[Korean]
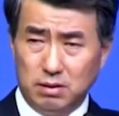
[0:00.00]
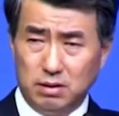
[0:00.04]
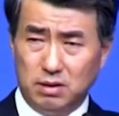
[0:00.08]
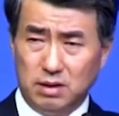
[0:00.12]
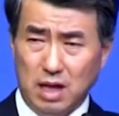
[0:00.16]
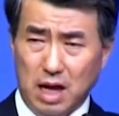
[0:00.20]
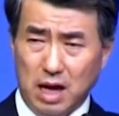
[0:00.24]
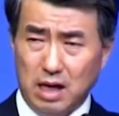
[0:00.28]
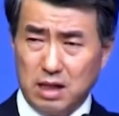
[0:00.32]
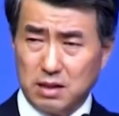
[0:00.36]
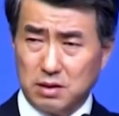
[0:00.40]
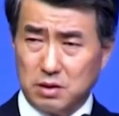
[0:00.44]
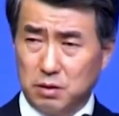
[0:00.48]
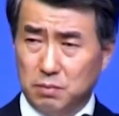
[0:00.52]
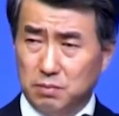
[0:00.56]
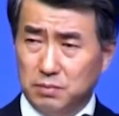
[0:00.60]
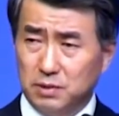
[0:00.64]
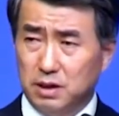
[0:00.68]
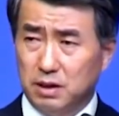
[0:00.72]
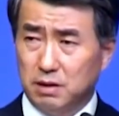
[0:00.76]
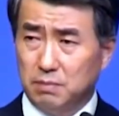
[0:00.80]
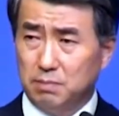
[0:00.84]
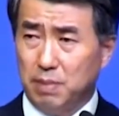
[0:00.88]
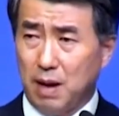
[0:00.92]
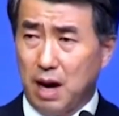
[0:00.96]
내가
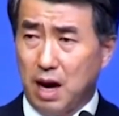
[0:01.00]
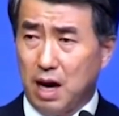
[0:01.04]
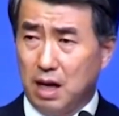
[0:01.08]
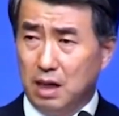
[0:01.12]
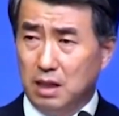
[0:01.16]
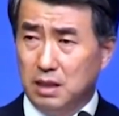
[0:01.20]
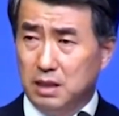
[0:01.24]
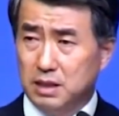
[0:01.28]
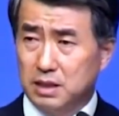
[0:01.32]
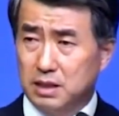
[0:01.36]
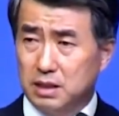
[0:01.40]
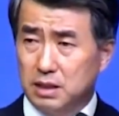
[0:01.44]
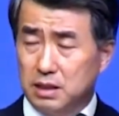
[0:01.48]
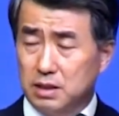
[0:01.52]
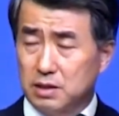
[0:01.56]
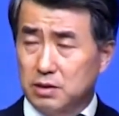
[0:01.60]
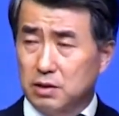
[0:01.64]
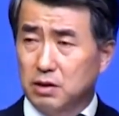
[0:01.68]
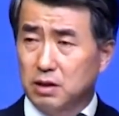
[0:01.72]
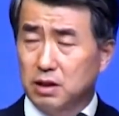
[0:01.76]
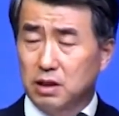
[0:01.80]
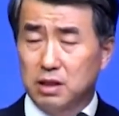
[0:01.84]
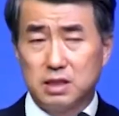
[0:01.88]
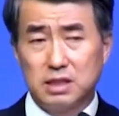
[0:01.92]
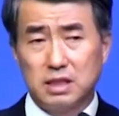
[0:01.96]
섬기는 바알신을
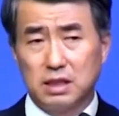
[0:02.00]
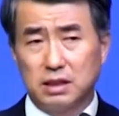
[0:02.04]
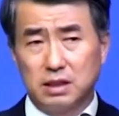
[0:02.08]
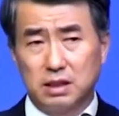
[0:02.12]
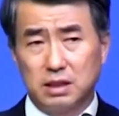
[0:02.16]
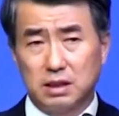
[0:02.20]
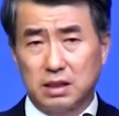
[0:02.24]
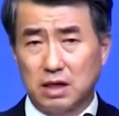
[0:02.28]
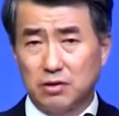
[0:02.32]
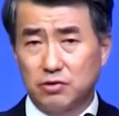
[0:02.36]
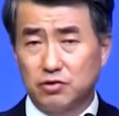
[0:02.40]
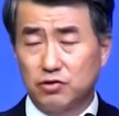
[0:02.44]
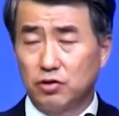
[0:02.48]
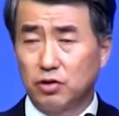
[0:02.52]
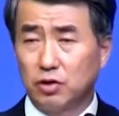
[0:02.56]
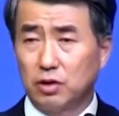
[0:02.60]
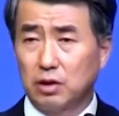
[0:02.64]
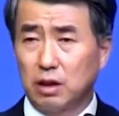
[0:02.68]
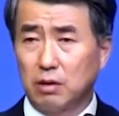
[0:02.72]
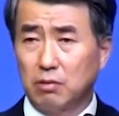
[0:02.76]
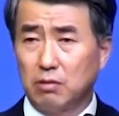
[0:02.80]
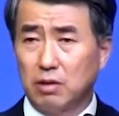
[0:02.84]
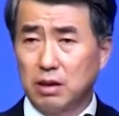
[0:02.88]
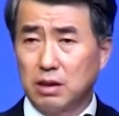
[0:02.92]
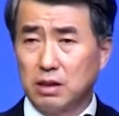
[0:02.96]
섬기는 자들을 다
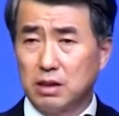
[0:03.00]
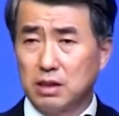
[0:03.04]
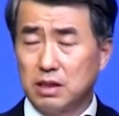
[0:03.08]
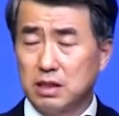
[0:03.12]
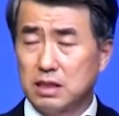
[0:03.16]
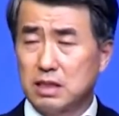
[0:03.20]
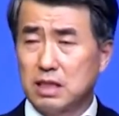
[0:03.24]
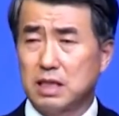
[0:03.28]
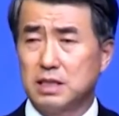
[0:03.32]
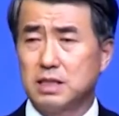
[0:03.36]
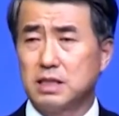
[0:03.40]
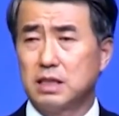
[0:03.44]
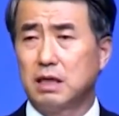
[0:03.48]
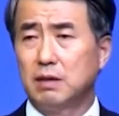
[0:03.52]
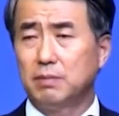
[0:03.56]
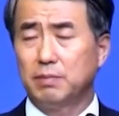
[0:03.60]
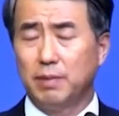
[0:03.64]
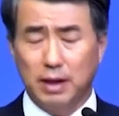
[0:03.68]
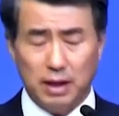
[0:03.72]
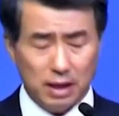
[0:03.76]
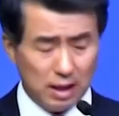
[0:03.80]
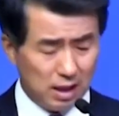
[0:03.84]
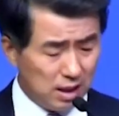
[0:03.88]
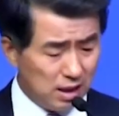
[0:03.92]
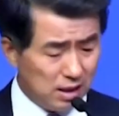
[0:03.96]
죽였다고 하는 이 사실
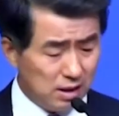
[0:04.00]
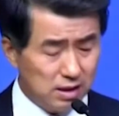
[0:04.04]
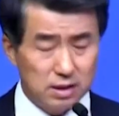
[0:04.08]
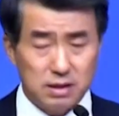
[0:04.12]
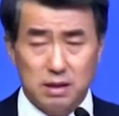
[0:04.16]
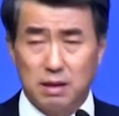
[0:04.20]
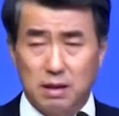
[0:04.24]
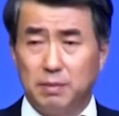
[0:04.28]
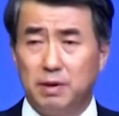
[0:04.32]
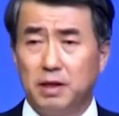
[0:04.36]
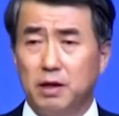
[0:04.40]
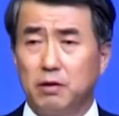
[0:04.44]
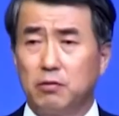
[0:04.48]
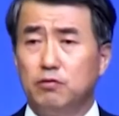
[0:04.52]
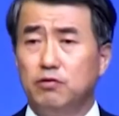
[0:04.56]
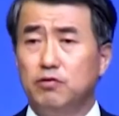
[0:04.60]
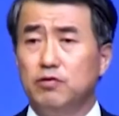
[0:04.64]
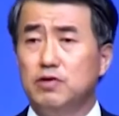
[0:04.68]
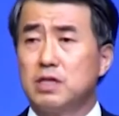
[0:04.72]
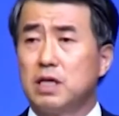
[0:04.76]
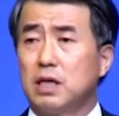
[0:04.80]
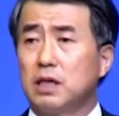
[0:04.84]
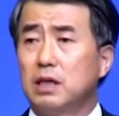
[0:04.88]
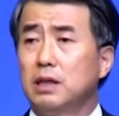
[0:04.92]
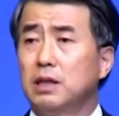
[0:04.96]
앞에 이세벨이
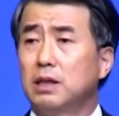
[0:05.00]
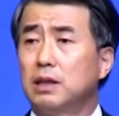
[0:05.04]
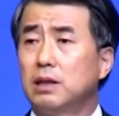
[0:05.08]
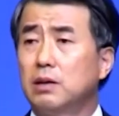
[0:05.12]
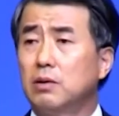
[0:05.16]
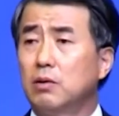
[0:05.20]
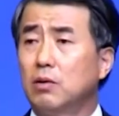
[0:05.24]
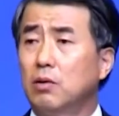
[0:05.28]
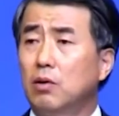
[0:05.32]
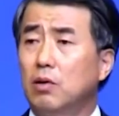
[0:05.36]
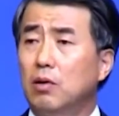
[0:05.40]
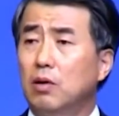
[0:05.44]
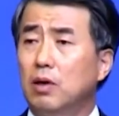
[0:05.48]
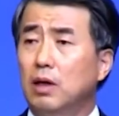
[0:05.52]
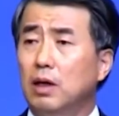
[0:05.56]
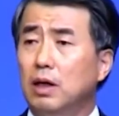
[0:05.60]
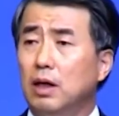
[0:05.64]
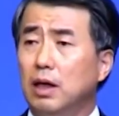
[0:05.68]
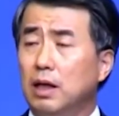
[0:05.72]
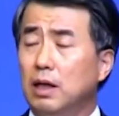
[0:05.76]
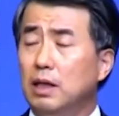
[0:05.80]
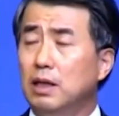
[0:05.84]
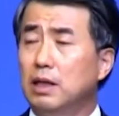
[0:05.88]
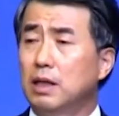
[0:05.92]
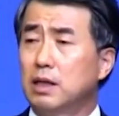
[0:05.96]
군사를 이끌고
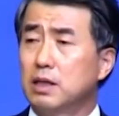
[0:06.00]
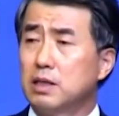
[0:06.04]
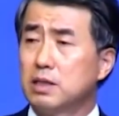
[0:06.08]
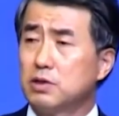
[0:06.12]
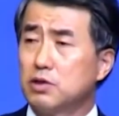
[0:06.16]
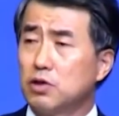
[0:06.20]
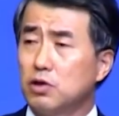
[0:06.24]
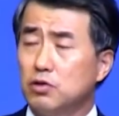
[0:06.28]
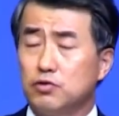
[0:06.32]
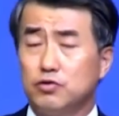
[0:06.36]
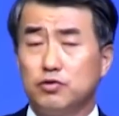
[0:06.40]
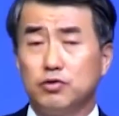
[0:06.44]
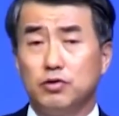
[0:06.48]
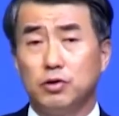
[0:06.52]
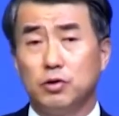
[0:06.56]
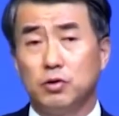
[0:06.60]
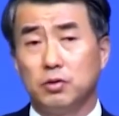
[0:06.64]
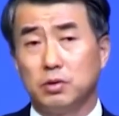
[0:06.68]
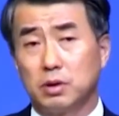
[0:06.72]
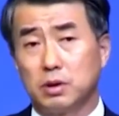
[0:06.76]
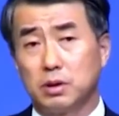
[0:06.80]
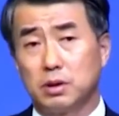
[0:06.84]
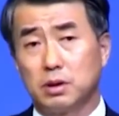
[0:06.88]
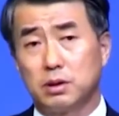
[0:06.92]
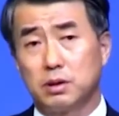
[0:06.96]
엘리야를 쳐
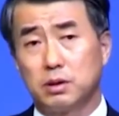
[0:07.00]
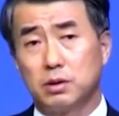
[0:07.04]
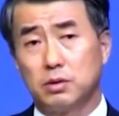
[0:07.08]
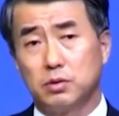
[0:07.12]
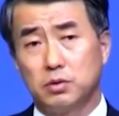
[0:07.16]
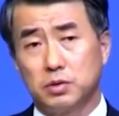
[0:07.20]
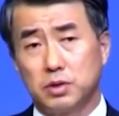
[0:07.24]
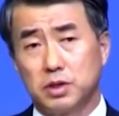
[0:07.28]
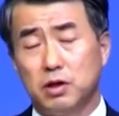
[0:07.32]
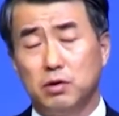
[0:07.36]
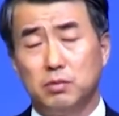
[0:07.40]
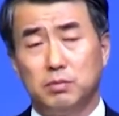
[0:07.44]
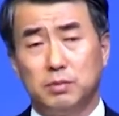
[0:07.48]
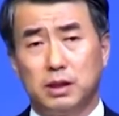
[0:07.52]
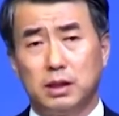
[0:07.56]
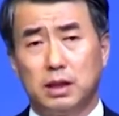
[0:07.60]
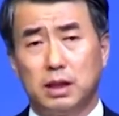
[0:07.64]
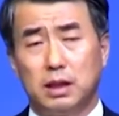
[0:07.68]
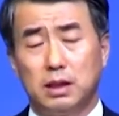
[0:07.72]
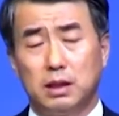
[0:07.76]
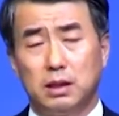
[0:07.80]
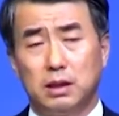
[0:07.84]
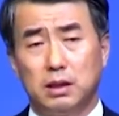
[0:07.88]
죽이러 쫓아옵니다.